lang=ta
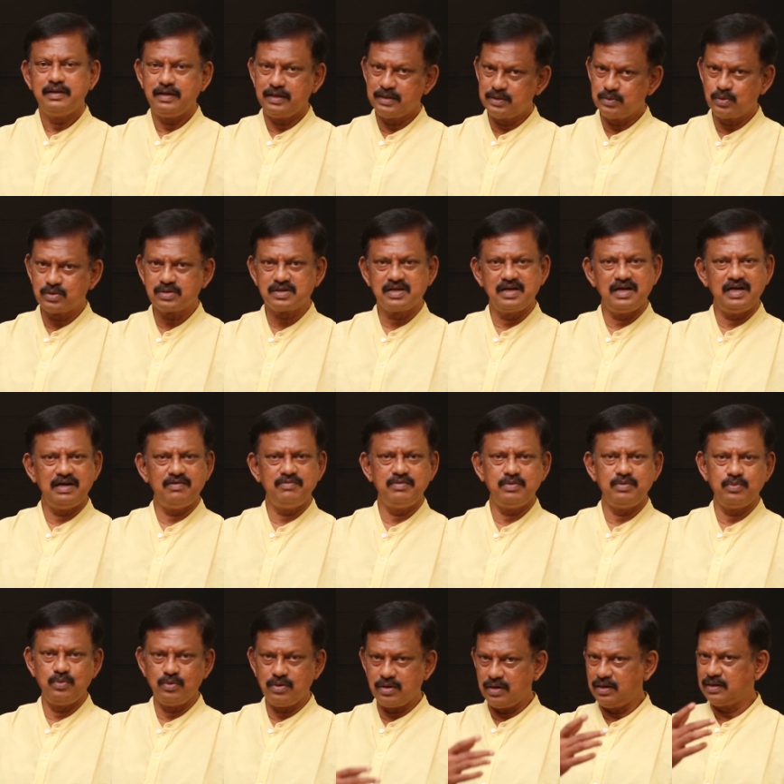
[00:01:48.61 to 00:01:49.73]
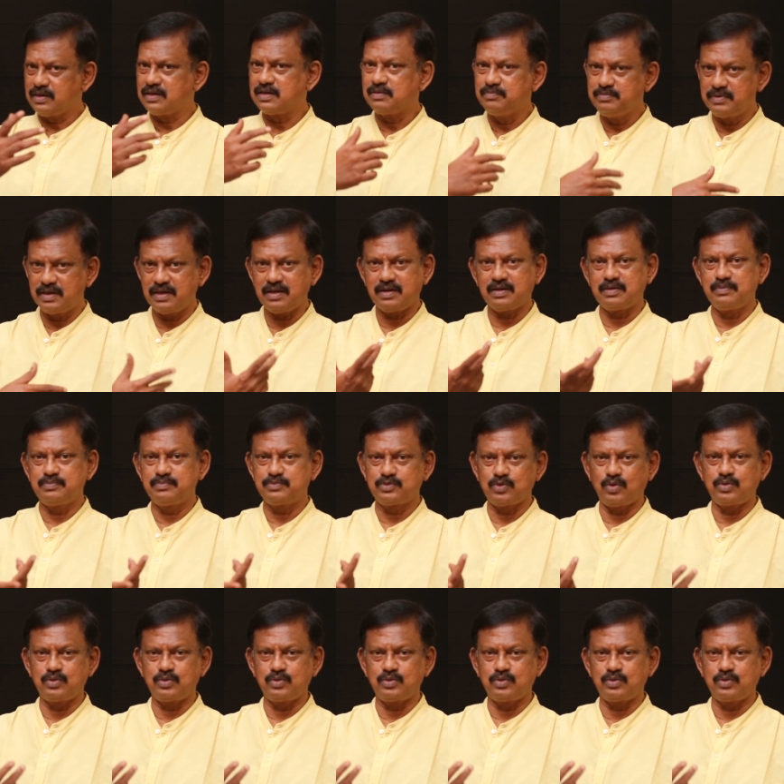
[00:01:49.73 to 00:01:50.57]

என்ற ஒரு கேள்வி உங்களுக்கும் எனக்கும்